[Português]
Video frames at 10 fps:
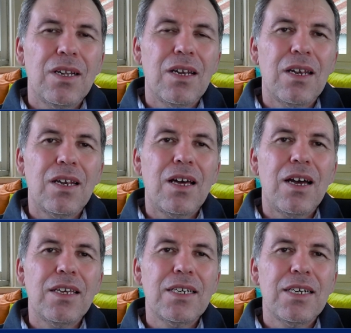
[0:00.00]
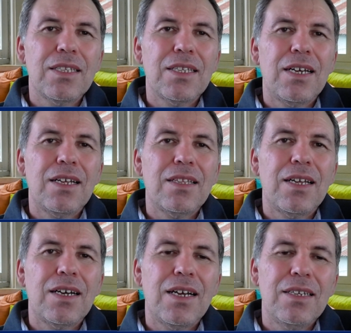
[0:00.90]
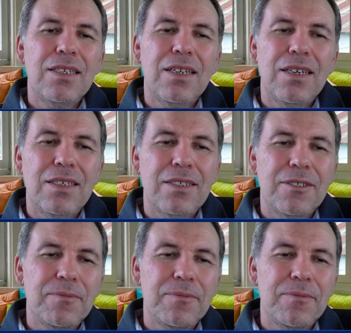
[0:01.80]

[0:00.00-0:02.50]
lá em Caná da Galileia.